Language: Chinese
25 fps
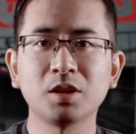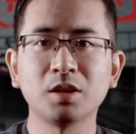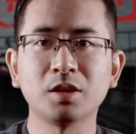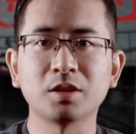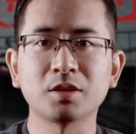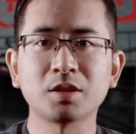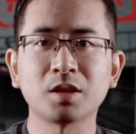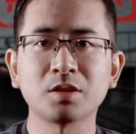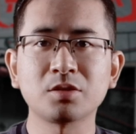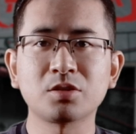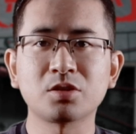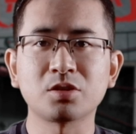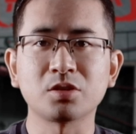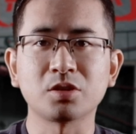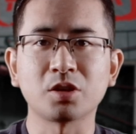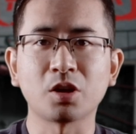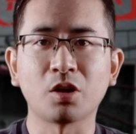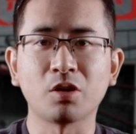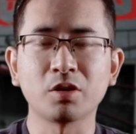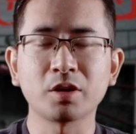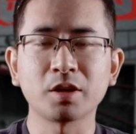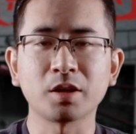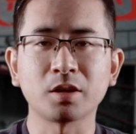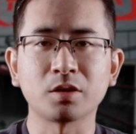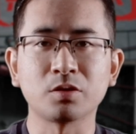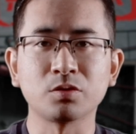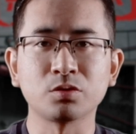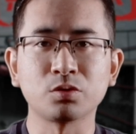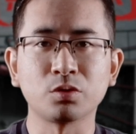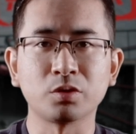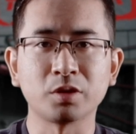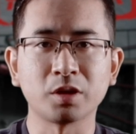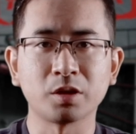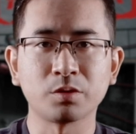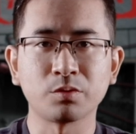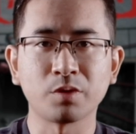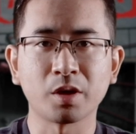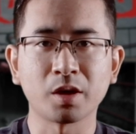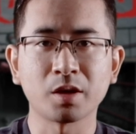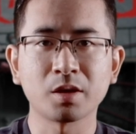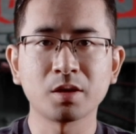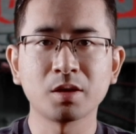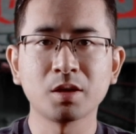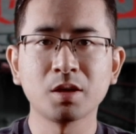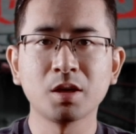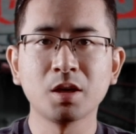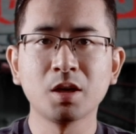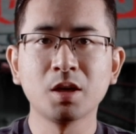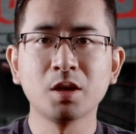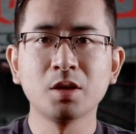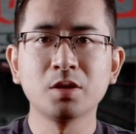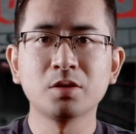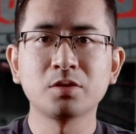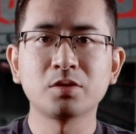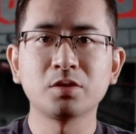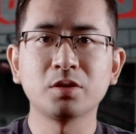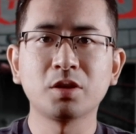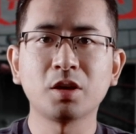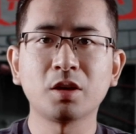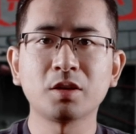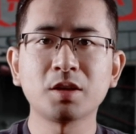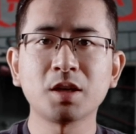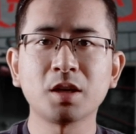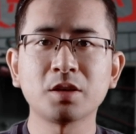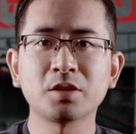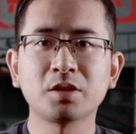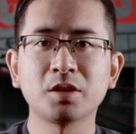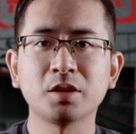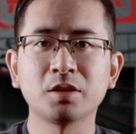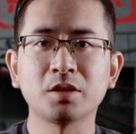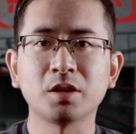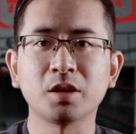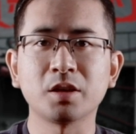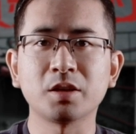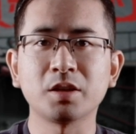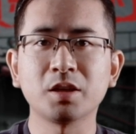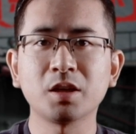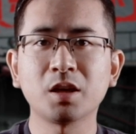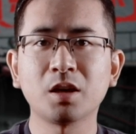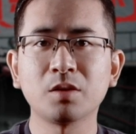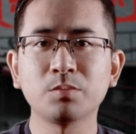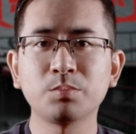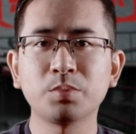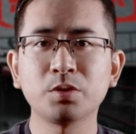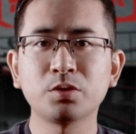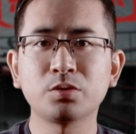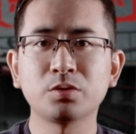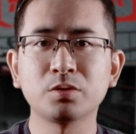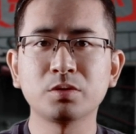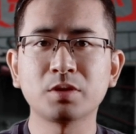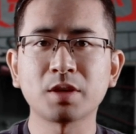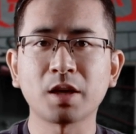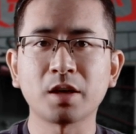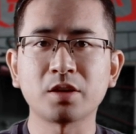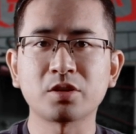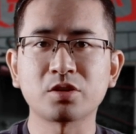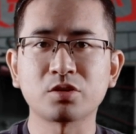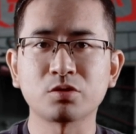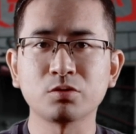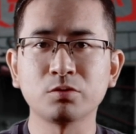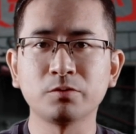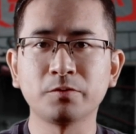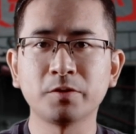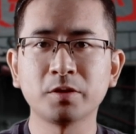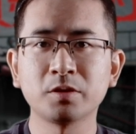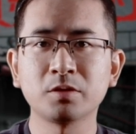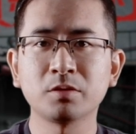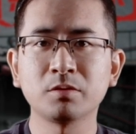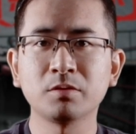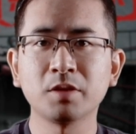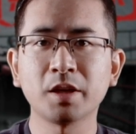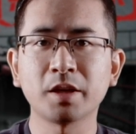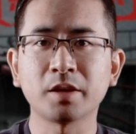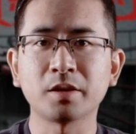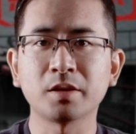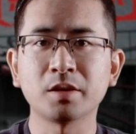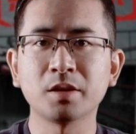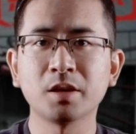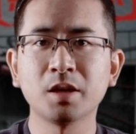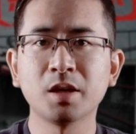了张纸条给工作人员，纸条上写着银行必须在15分钟内